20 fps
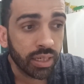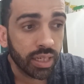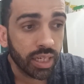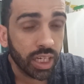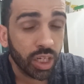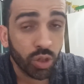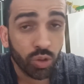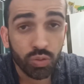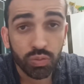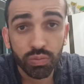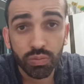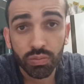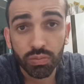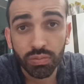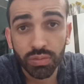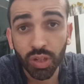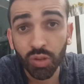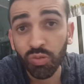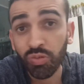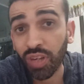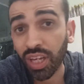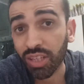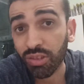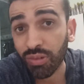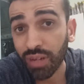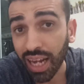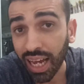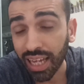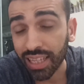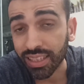eu não vendo
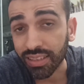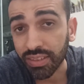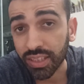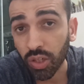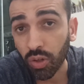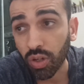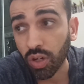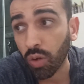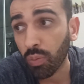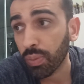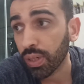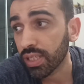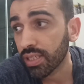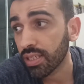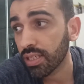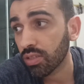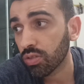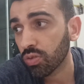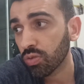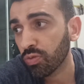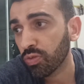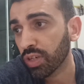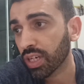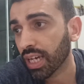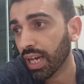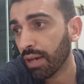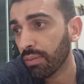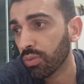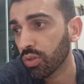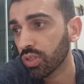nada, então eu não preciso
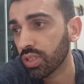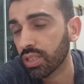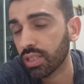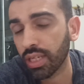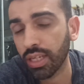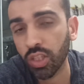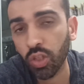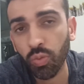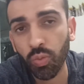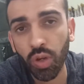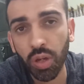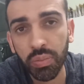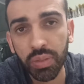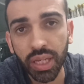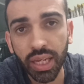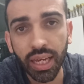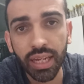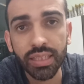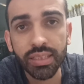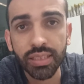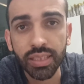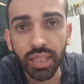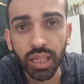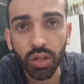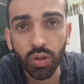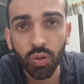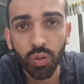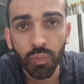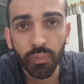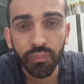ficar mostrando o meu
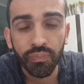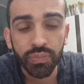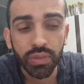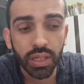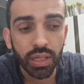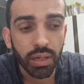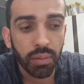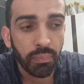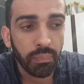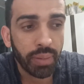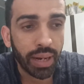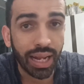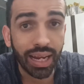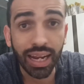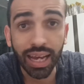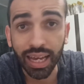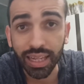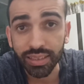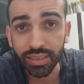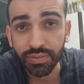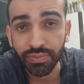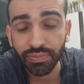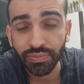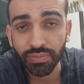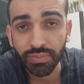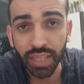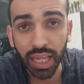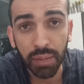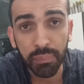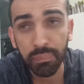MQL5 para nada.
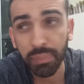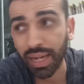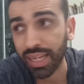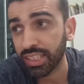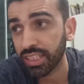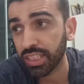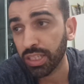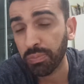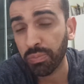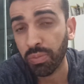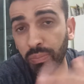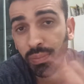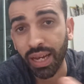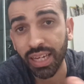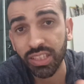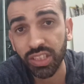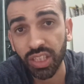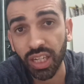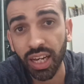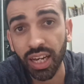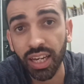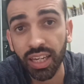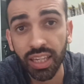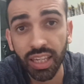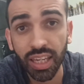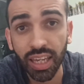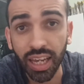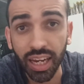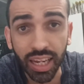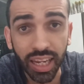Nem participo mais de
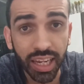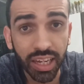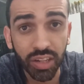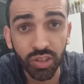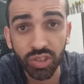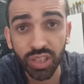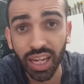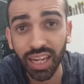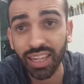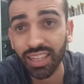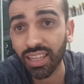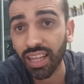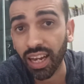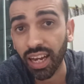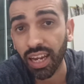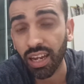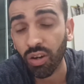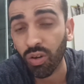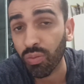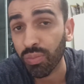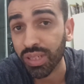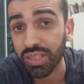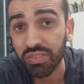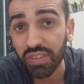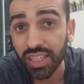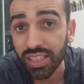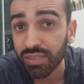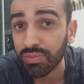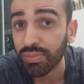ranking ali, que eu já liderei algumas vezes,